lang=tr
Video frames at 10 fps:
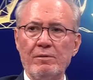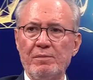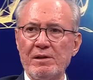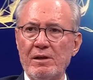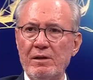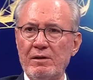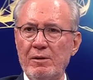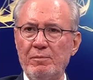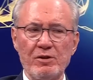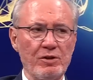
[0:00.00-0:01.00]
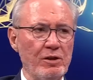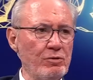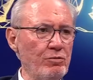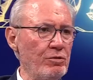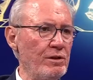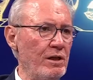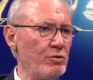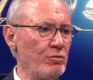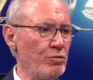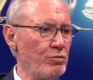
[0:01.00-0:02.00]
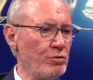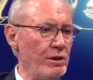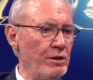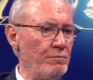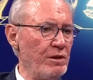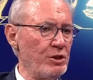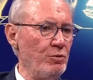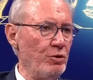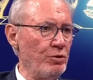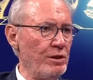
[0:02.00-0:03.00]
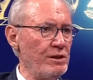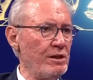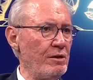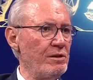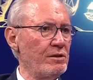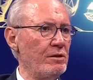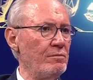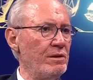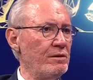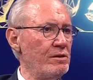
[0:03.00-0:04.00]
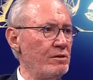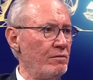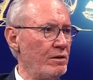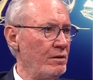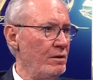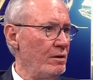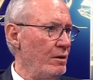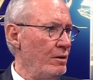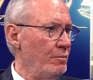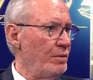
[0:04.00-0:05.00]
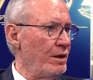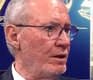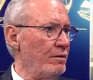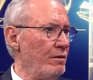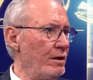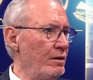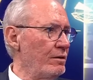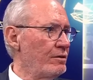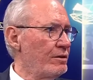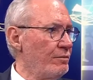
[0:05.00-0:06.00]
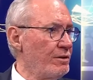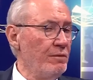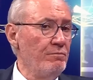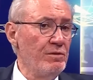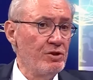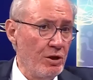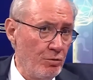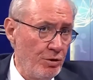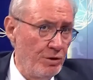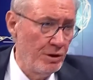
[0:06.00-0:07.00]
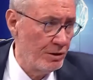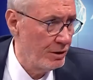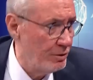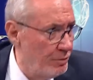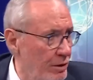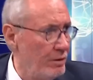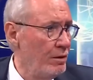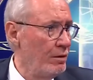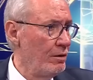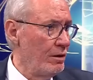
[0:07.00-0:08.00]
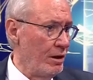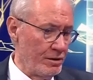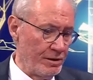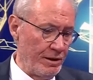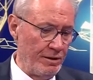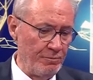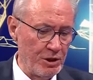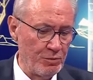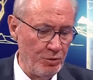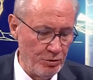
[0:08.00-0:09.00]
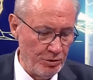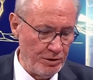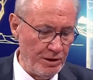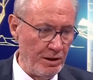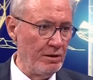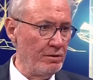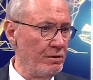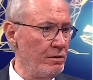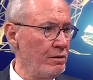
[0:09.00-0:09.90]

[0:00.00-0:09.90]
pazarlık yapma şansı yok Nelson konusunda. 25 milyon euro serbest kalır maddesi var. O da iyi bir Parayı para. veren alır. Kim Min Jae olayındaki gibi. Evet, evet. Galatasaray 25 milyonla değerlendir.